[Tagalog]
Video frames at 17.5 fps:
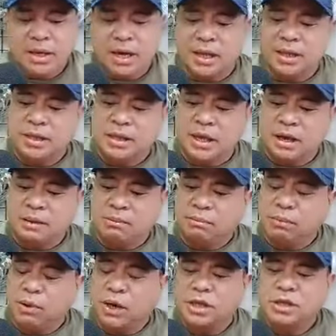At uh,
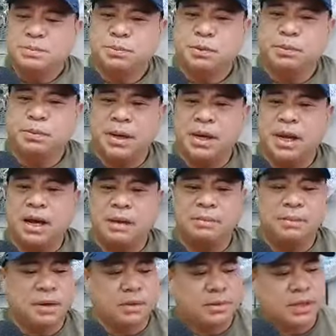bukas po pala
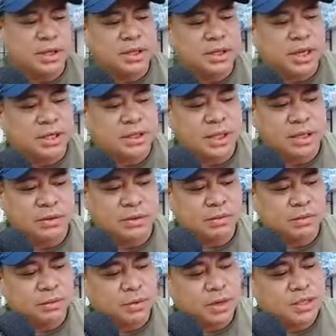kami kung
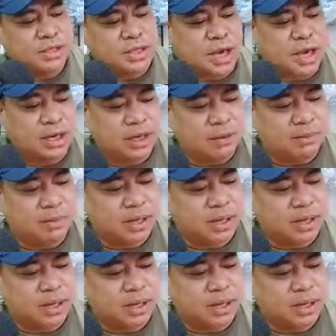nagtatanong kung saan kami